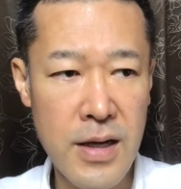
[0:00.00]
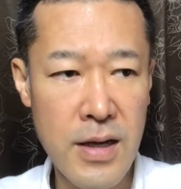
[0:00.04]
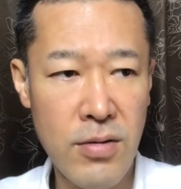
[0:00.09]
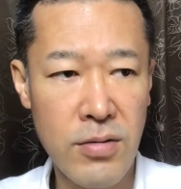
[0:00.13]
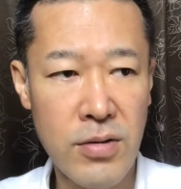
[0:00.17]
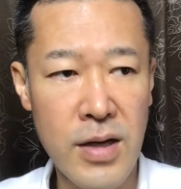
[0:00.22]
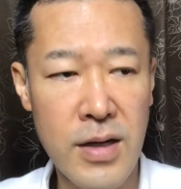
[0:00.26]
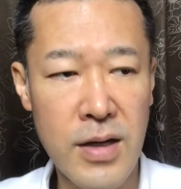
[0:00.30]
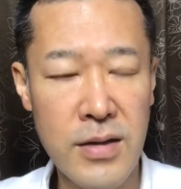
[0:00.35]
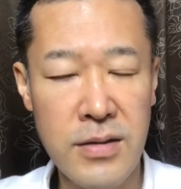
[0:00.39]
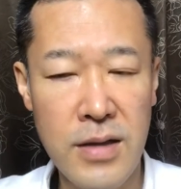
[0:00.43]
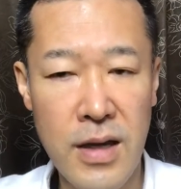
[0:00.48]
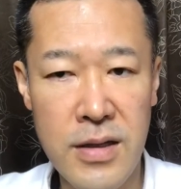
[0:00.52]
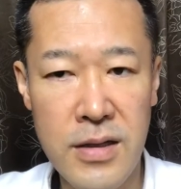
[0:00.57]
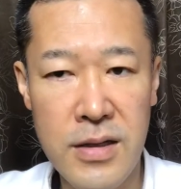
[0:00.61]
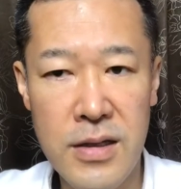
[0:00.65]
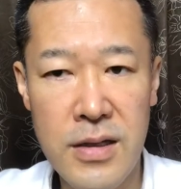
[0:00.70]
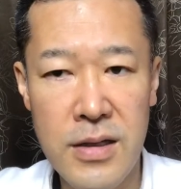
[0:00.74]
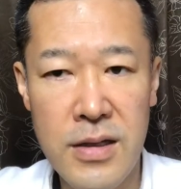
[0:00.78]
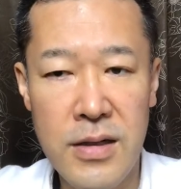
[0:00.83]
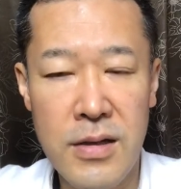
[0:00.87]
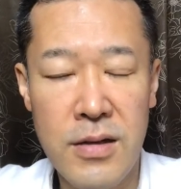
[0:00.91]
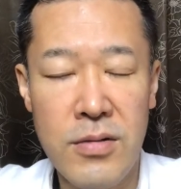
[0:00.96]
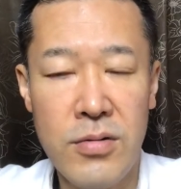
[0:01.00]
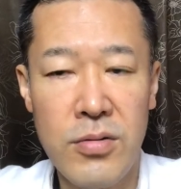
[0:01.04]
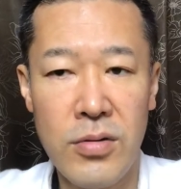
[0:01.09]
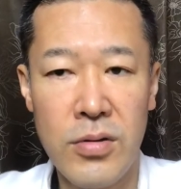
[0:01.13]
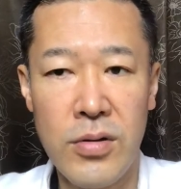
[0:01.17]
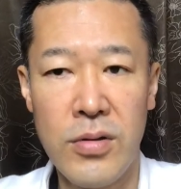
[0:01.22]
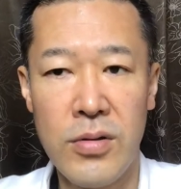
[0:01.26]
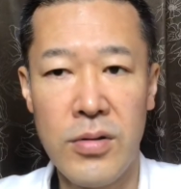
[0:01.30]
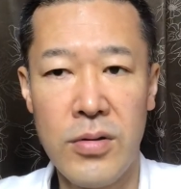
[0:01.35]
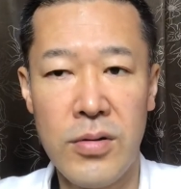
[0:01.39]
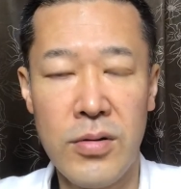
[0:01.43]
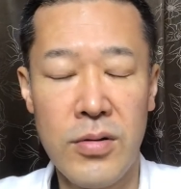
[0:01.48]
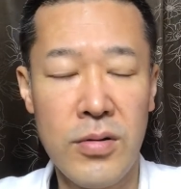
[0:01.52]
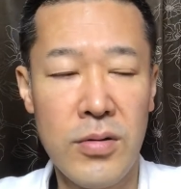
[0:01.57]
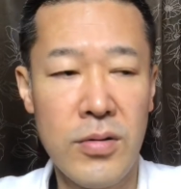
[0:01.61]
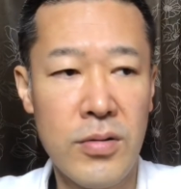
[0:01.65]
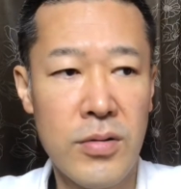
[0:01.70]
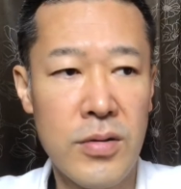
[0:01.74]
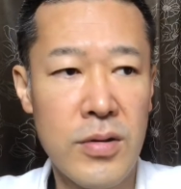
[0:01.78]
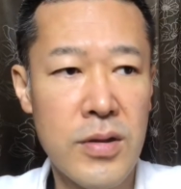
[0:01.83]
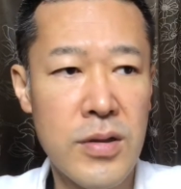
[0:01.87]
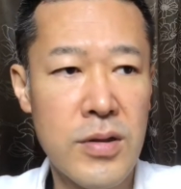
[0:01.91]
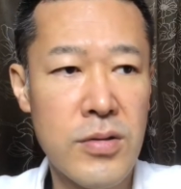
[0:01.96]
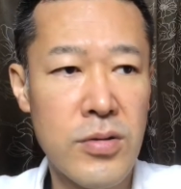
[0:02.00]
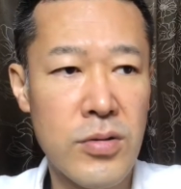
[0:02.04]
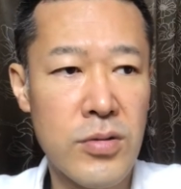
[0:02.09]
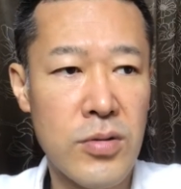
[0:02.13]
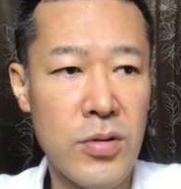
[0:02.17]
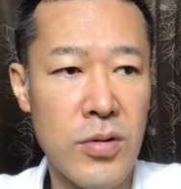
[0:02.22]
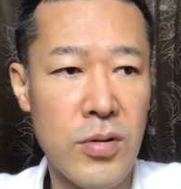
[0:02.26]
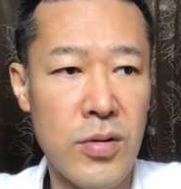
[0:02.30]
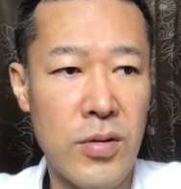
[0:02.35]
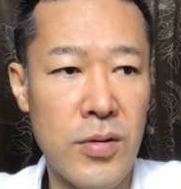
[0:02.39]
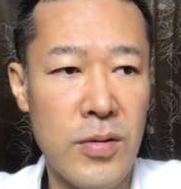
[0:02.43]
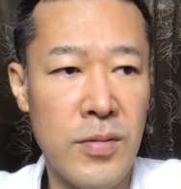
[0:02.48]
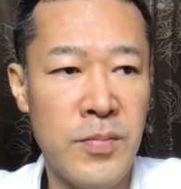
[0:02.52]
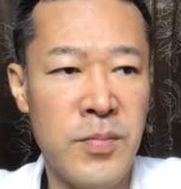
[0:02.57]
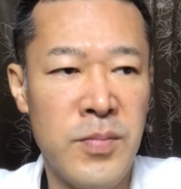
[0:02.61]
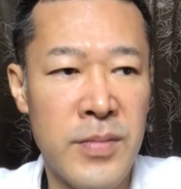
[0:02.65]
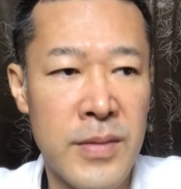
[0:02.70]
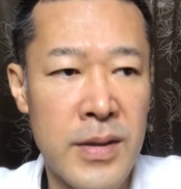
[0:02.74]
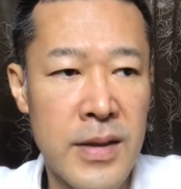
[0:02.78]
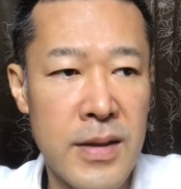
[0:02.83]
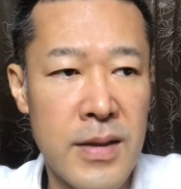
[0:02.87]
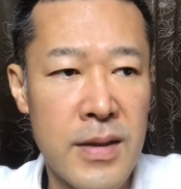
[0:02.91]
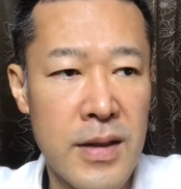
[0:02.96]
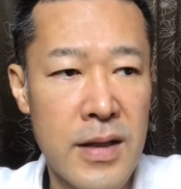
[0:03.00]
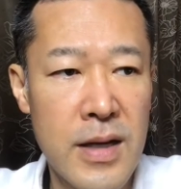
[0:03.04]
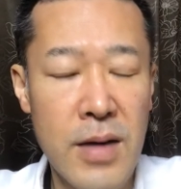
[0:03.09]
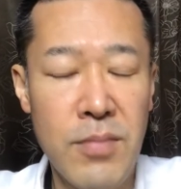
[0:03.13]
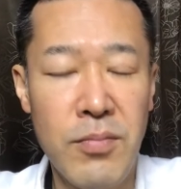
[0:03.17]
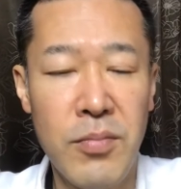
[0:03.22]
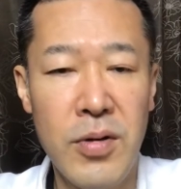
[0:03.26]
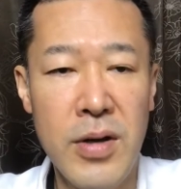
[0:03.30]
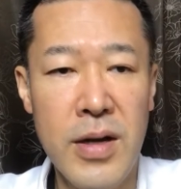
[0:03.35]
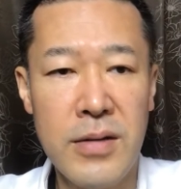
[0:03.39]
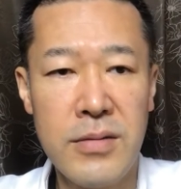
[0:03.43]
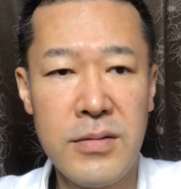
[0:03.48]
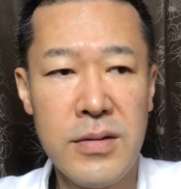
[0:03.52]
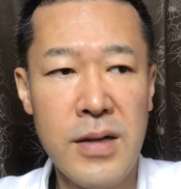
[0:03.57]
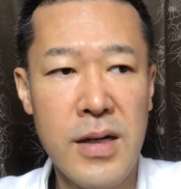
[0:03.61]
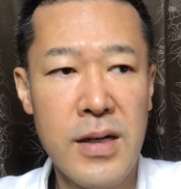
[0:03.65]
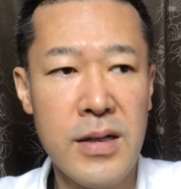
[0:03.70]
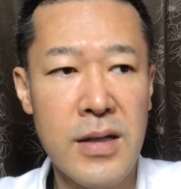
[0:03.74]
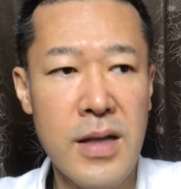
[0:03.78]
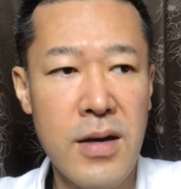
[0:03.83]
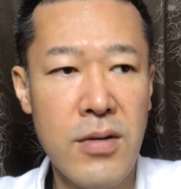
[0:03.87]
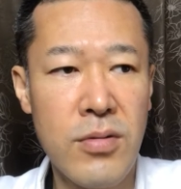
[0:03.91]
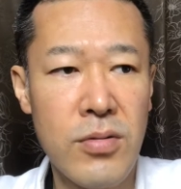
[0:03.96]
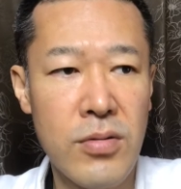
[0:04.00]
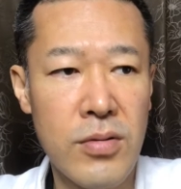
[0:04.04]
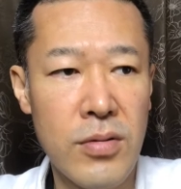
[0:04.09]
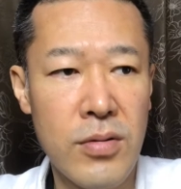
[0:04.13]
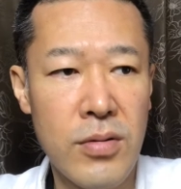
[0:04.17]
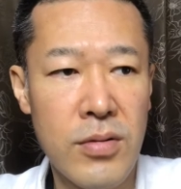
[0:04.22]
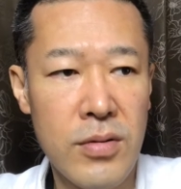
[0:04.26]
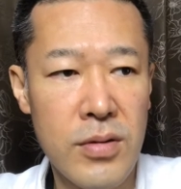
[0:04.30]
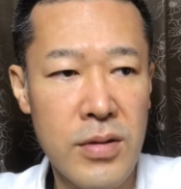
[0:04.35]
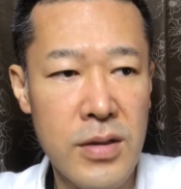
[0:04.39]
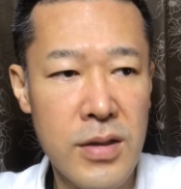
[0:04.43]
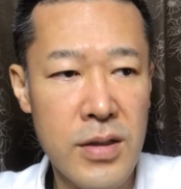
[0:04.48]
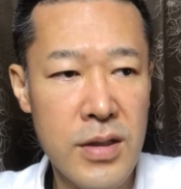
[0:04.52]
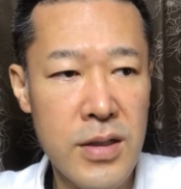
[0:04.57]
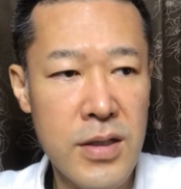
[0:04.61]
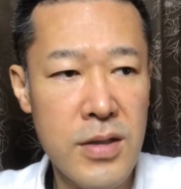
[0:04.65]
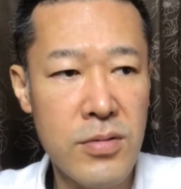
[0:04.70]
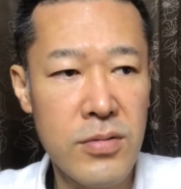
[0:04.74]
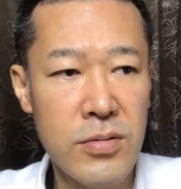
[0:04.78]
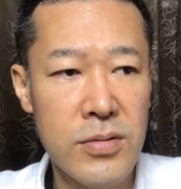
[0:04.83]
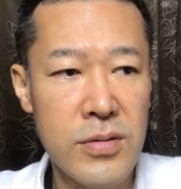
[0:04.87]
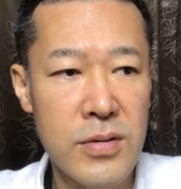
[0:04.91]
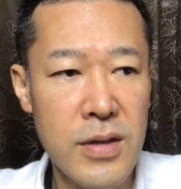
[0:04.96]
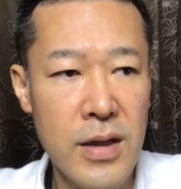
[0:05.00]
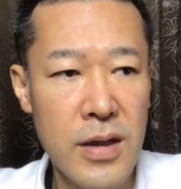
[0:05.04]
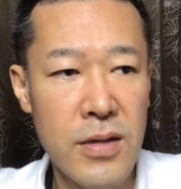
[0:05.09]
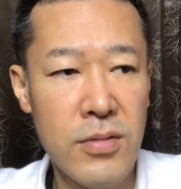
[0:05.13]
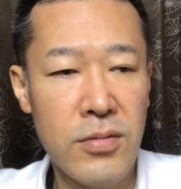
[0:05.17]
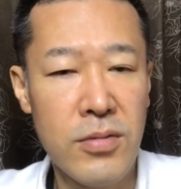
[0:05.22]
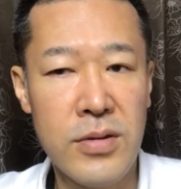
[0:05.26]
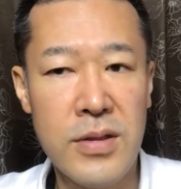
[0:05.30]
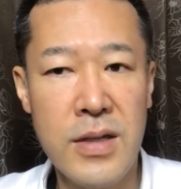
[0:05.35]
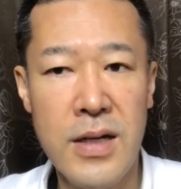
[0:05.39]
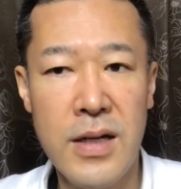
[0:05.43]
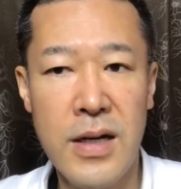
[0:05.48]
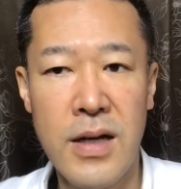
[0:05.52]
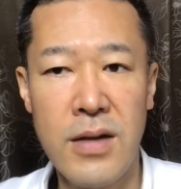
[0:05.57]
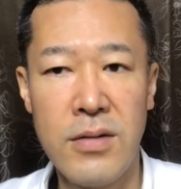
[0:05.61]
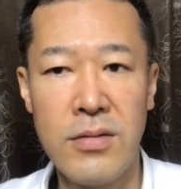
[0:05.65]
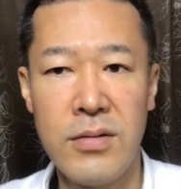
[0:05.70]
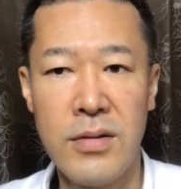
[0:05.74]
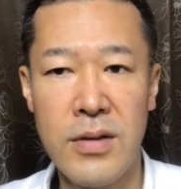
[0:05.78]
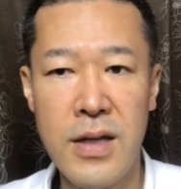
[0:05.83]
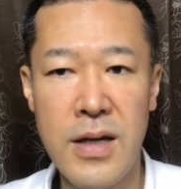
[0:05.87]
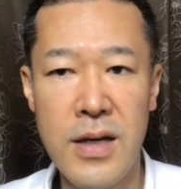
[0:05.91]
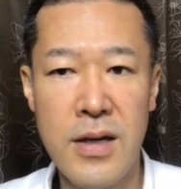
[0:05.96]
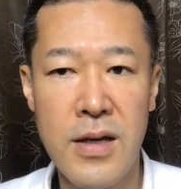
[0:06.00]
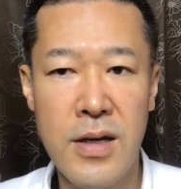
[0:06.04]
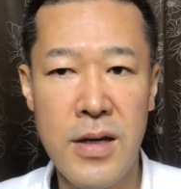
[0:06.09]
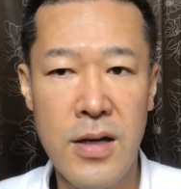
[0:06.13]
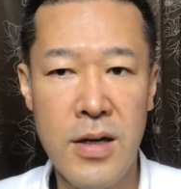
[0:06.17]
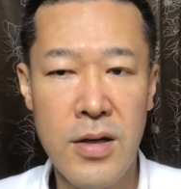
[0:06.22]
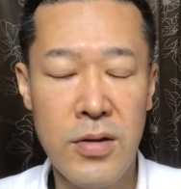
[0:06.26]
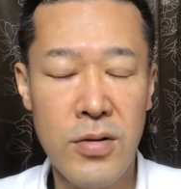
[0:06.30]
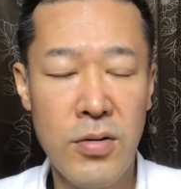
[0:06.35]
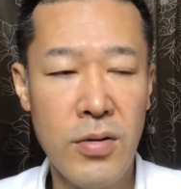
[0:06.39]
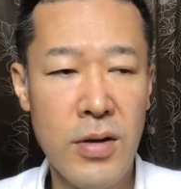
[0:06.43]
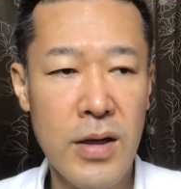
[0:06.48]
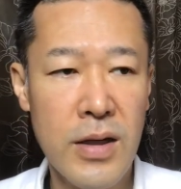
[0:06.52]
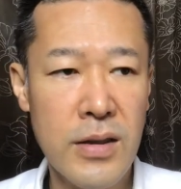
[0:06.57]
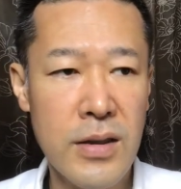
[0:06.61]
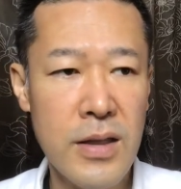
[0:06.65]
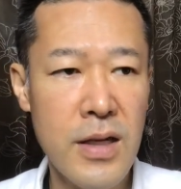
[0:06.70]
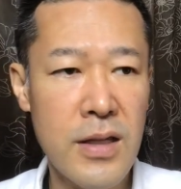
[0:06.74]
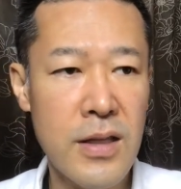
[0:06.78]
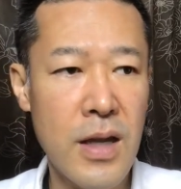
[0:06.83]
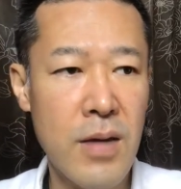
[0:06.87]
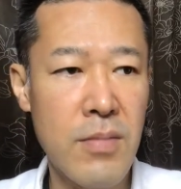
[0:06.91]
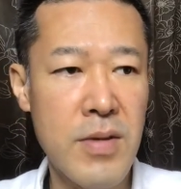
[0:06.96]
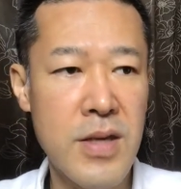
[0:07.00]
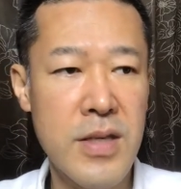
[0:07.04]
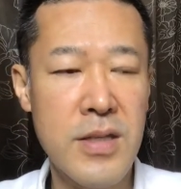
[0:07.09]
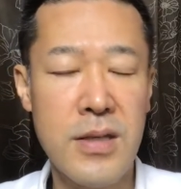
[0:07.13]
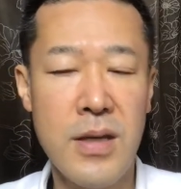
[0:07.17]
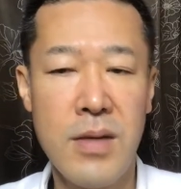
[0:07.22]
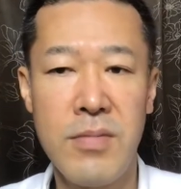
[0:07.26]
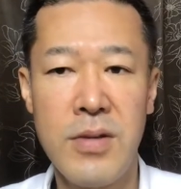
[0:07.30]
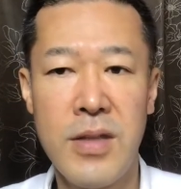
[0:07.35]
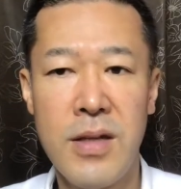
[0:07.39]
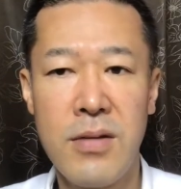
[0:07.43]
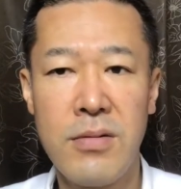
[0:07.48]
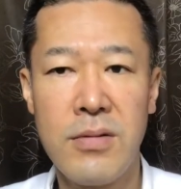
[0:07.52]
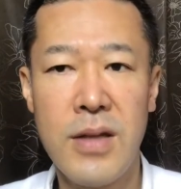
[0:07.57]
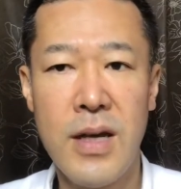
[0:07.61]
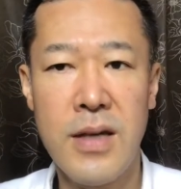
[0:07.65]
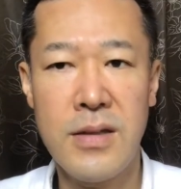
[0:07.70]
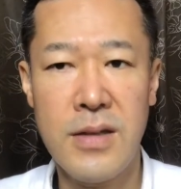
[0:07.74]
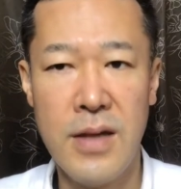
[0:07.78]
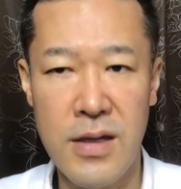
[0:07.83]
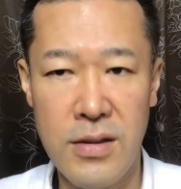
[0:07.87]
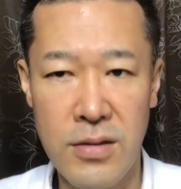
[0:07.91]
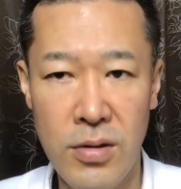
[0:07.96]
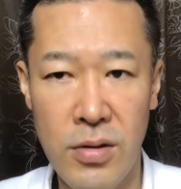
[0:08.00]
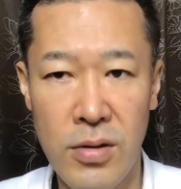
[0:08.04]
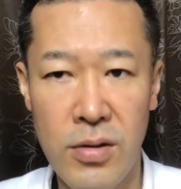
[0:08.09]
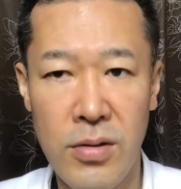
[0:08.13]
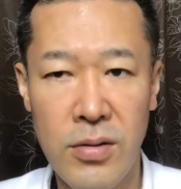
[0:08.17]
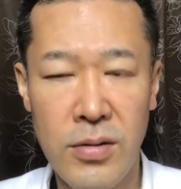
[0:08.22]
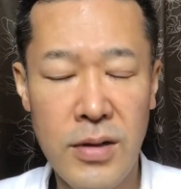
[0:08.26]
お客さんにこう一応その漢方薬が結構効く可能性があるんでよかったら試してみてくださいと。